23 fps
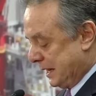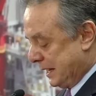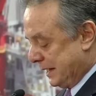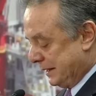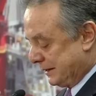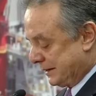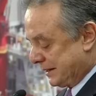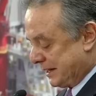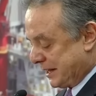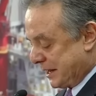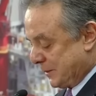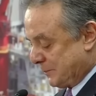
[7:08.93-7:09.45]

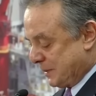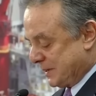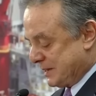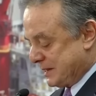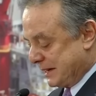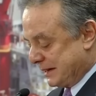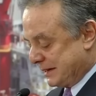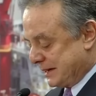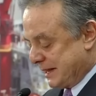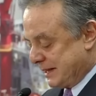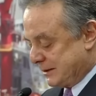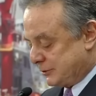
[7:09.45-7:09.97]
Enrique
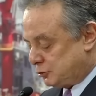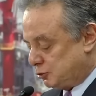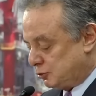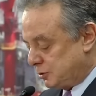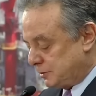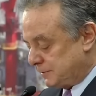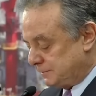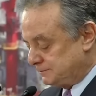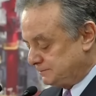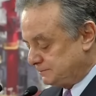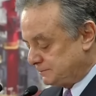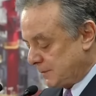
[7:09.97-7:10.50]
Peña
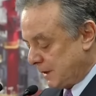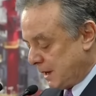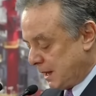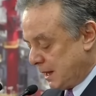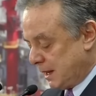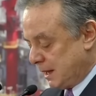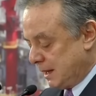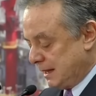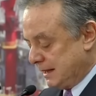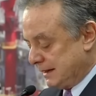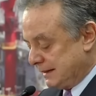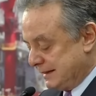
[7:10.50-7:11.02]
Nieto,
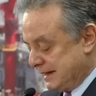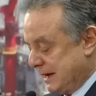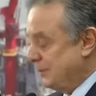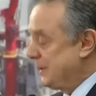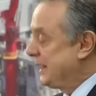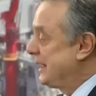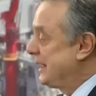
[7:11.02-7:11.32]
de